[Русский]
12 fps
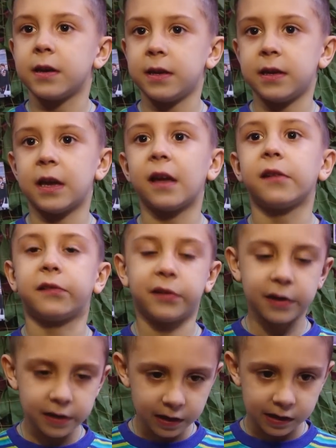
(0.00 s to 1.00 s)
И я
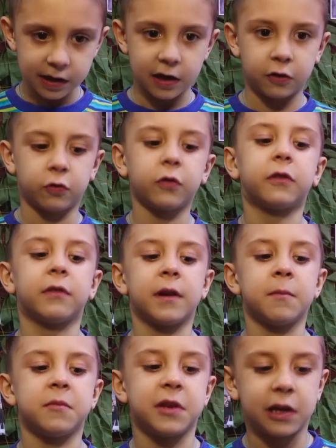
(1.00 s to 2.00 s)
сильно горжусь
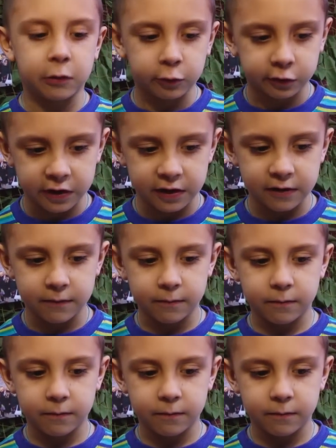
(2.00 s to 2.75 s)
своим дедушкой.